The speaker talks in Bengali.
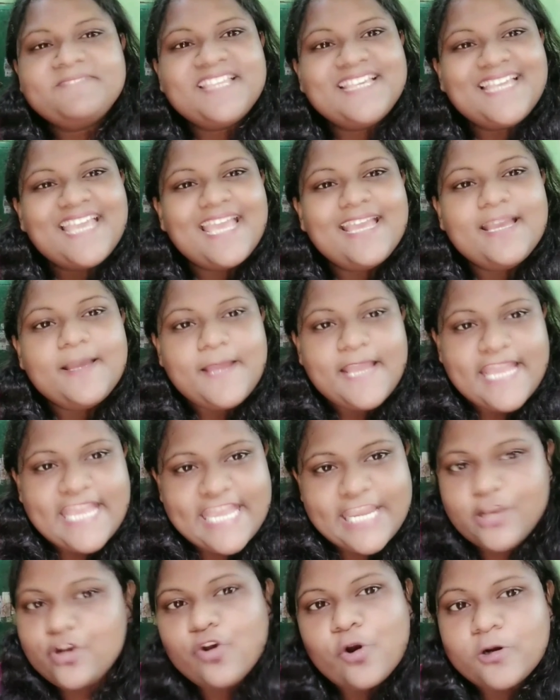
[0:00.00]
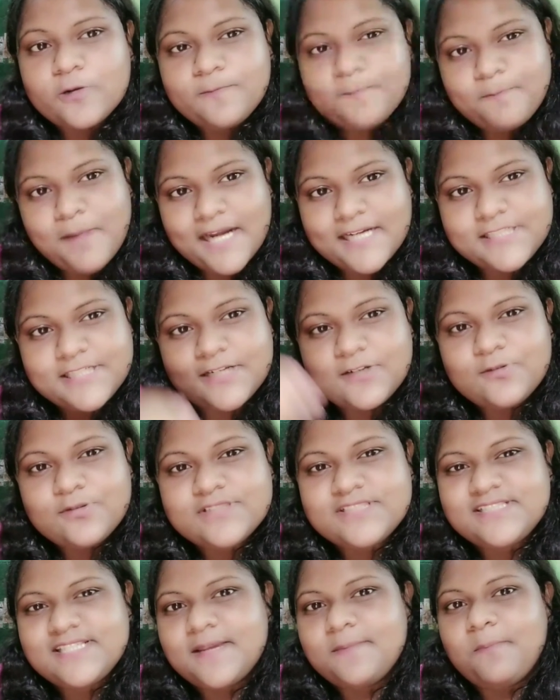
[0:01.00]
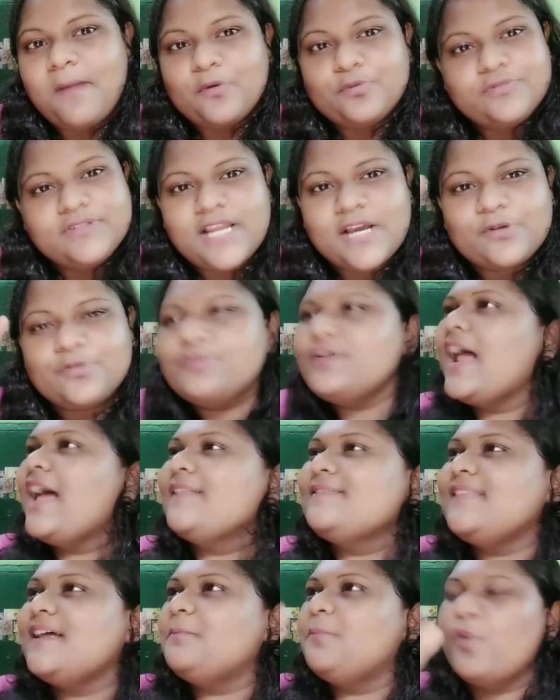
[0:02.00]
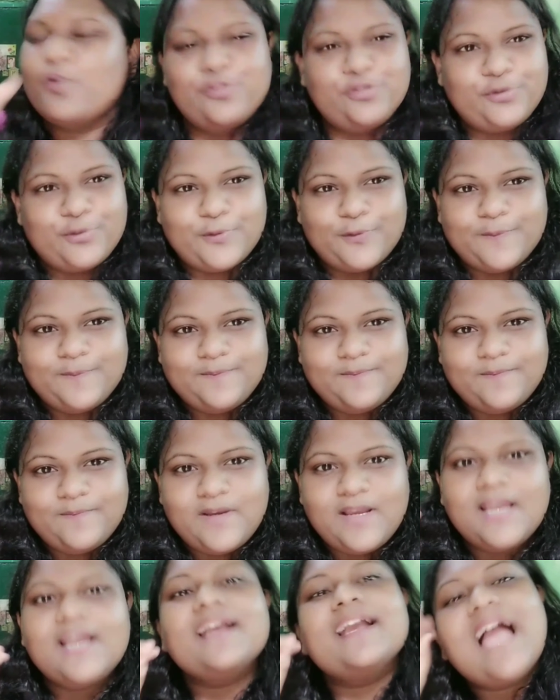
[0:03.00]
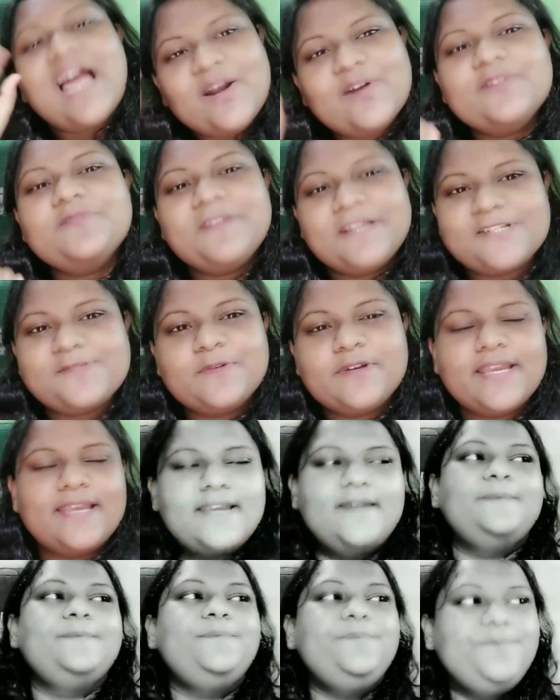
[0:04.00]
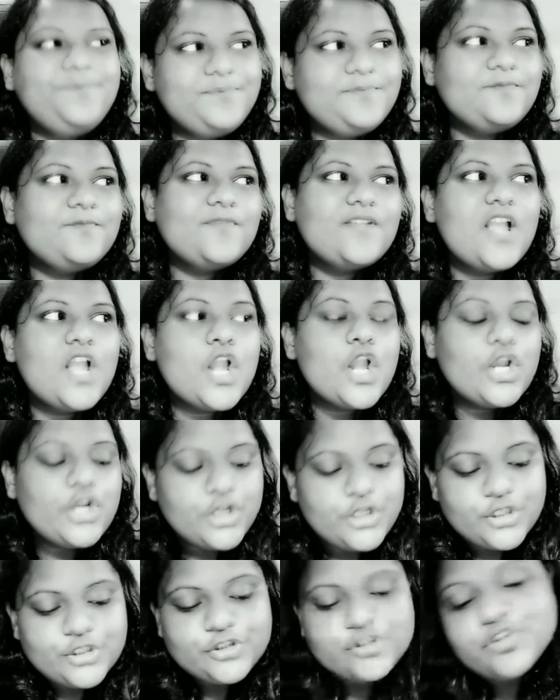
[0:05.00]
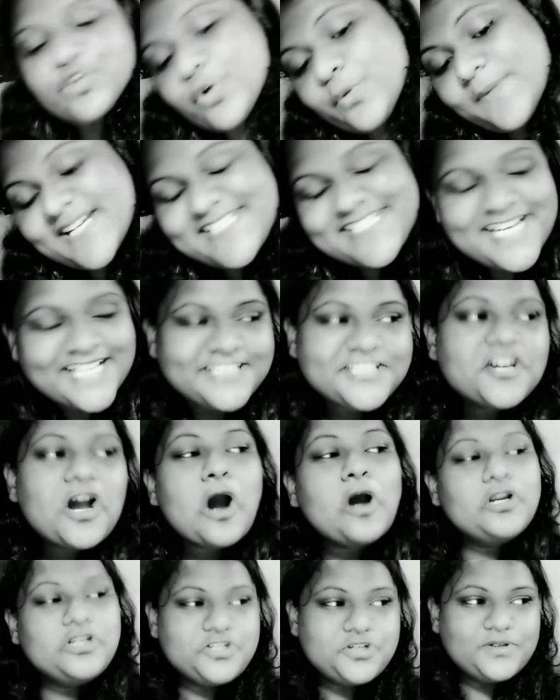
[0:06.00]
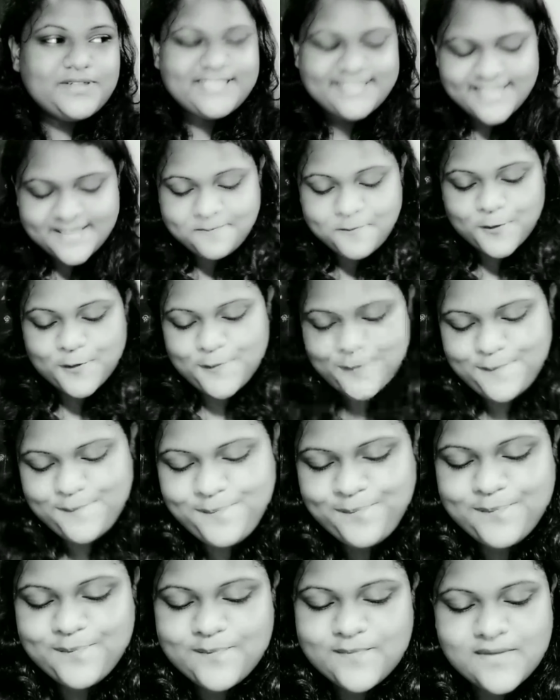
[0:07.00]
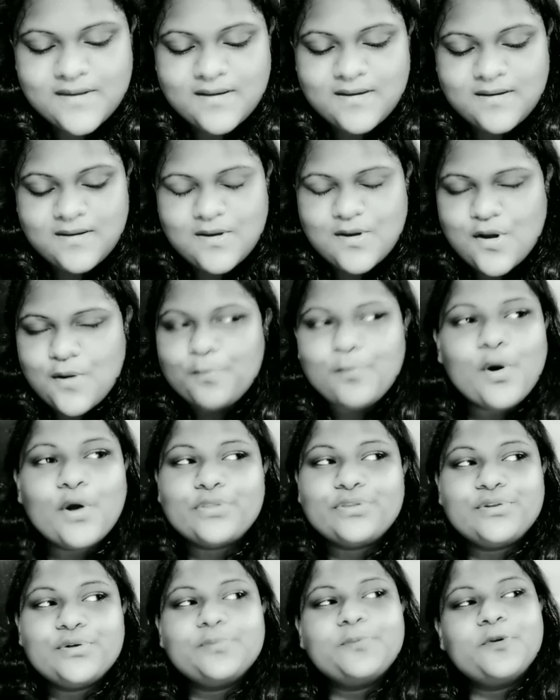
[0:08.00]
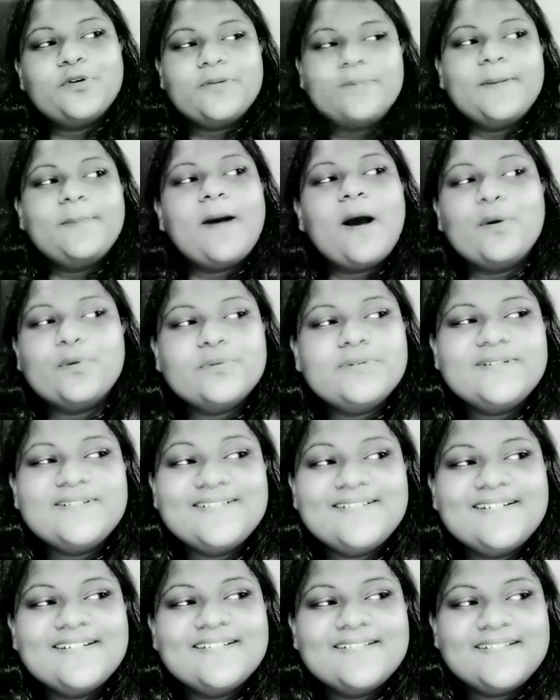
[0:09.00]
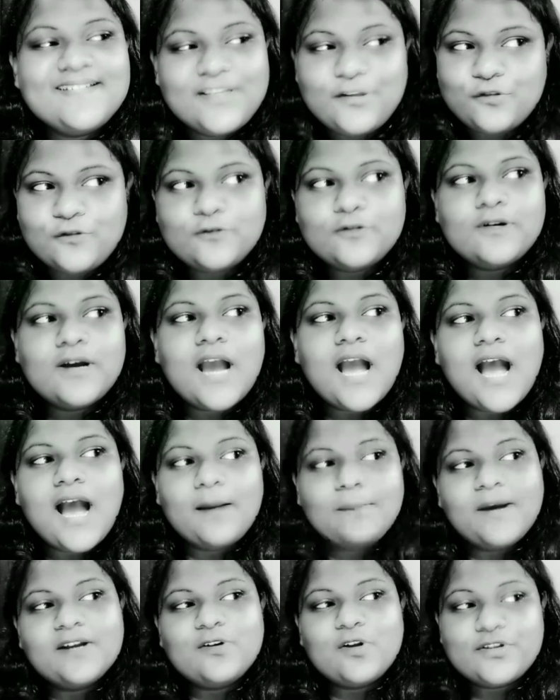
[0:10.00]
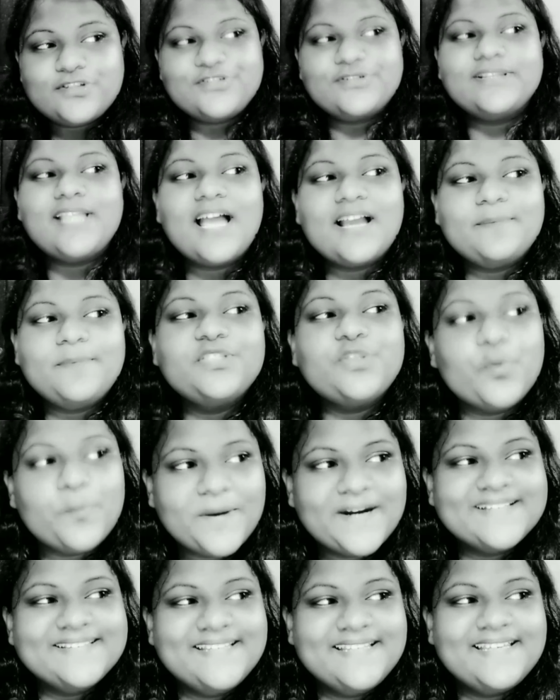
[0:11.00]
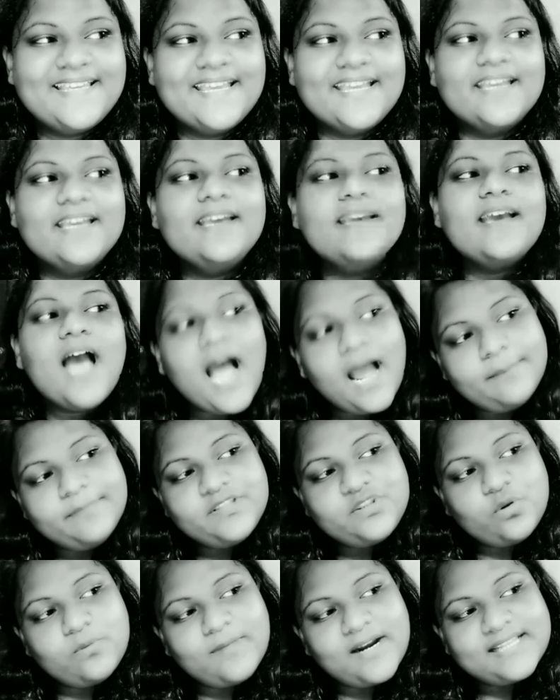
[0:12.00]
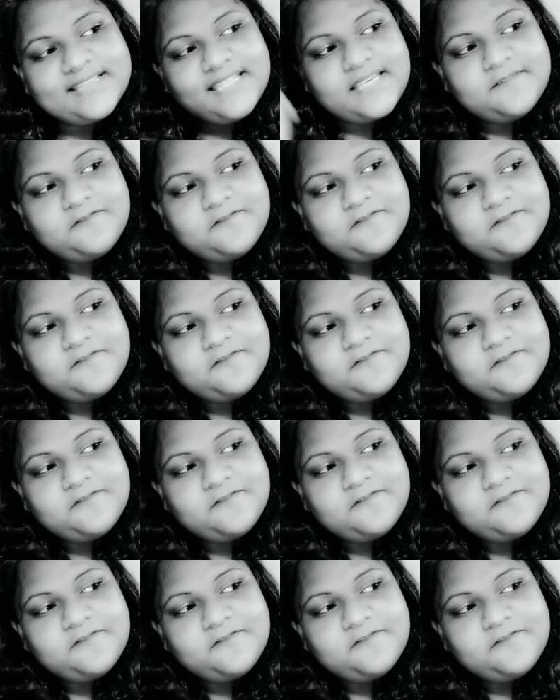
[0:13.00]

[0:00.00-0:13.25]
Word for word: সব থেকে ইগনোর পার্সন হচ্ছে বাউন ঠাকুর আর তার মন্ত্র কারণ ফেসবুকে তোমার সাথে অঞ্জলি দেব মন্ত্র পড়বে বাউন কিন্তু আমার নজর থাকবে তোমার দিকে আমি তোমার